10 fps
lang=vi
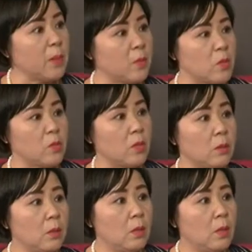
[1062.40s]
nhập thị
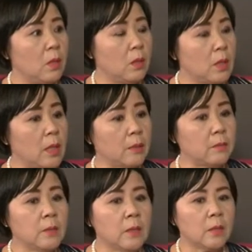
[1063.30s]
trường là
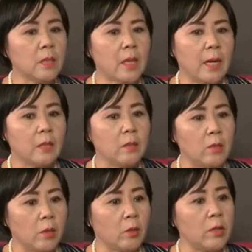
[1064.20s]
tất cả những
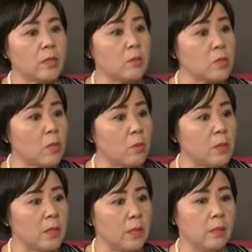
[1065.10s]
người họ đi theo sau
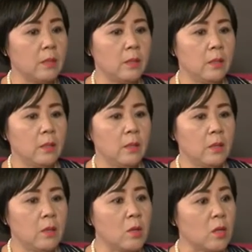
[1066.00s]
bây giờ
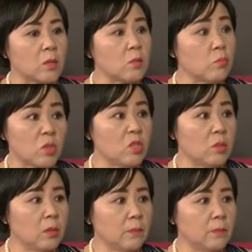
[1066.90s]
họ sung
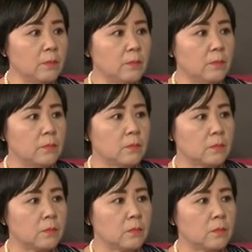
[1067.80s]
sướng lắm
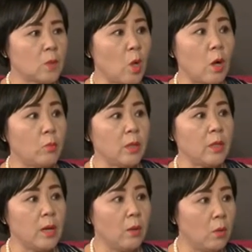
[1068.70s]
họ không đi
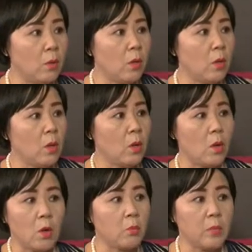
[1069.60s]
đầu
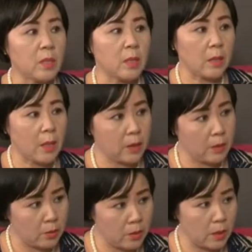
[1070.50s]
họ không bị thiệt hại
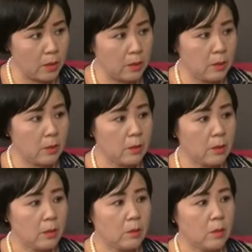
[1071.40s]
kinh tế
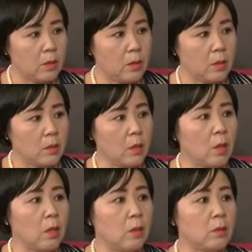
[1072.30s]

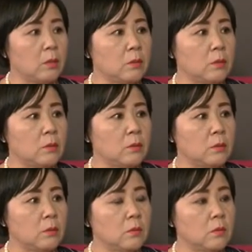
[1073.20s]
họ ờ,
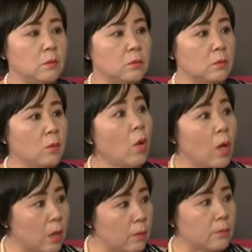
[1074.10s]
tốt
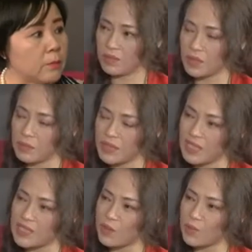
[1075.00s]
hơn nhưng mà
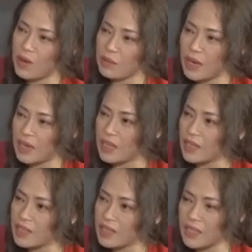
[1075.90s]
tại sao lúc đó bà lại nghĩ
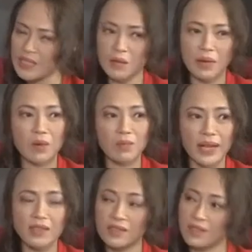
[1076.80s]
như thế tại sao bà không
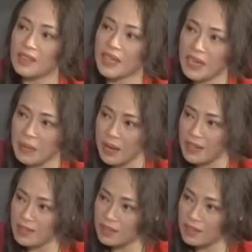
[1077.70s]
bán như những người khác đã bán